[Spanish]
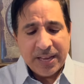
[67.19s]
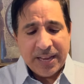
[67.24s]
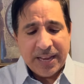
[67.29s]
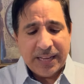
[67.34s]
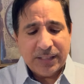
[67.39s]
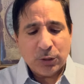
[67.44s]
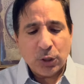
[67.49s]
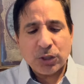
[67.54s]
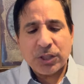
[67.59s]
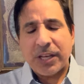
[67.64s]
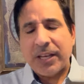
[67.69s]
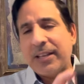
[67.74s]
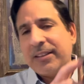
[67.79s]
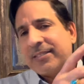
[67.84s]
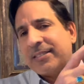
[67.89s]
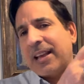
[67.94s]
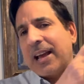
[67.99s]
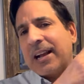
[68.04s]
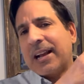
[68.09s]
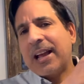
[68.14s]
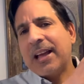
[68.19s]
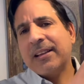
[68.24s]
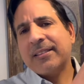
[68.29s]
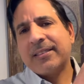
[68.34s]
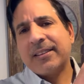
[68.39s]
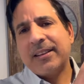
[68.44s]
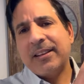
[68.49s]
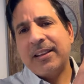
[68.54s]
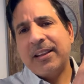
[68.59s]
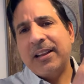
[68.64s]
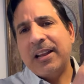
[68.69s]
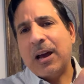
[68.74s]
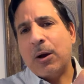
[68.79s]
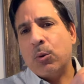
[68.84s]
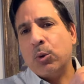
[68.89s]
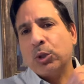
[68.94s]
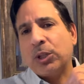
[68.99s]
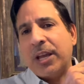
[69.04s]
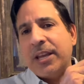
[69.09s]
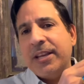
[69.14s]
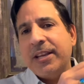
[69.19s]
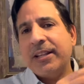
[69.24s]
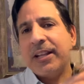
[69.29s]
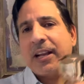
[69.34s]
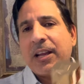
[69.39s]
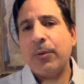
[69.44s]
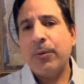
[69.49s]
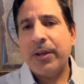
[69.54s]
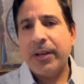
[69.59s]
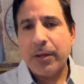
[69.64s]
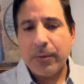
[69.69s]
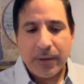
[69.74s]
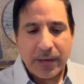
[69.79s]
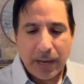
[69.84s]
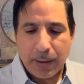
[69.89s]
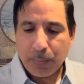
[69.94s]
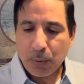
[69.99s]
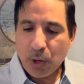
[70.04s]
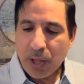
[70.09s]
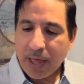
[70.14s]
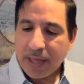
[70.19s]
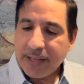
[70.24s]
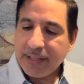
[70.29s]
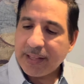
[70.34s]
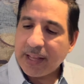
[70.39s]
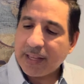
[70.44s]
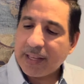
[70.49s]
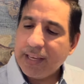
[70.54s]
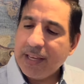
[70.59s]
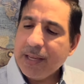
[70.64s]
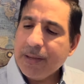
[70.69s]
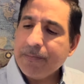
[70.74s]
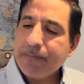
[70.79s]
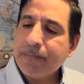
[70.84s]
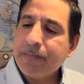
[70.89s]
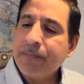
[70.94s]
Entonces sacas la botellita que viene bien apoyadita aquí